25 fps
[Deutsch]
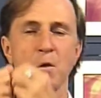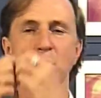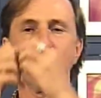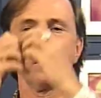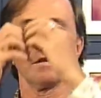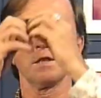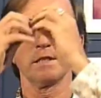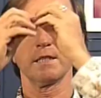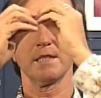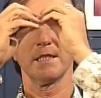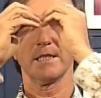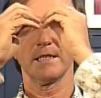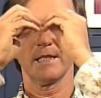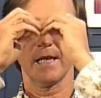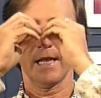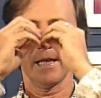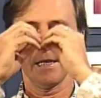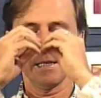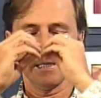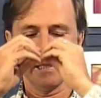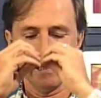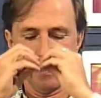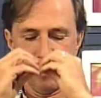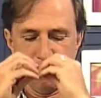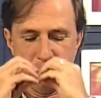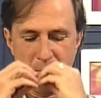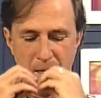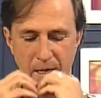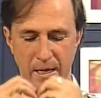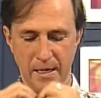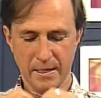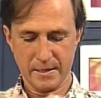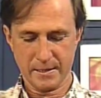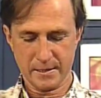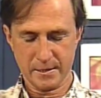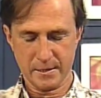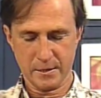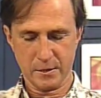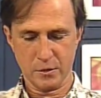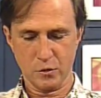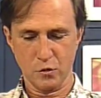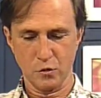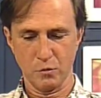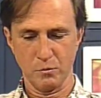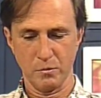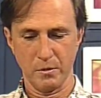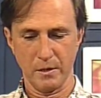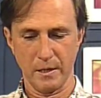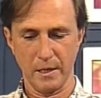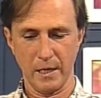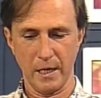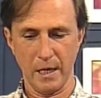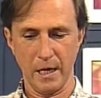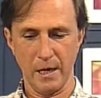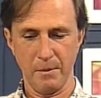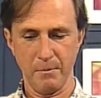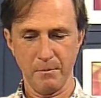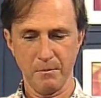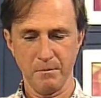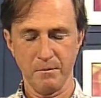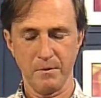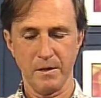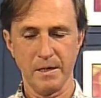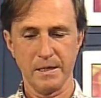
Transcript: und sie dann dem Herzen zu übergeben,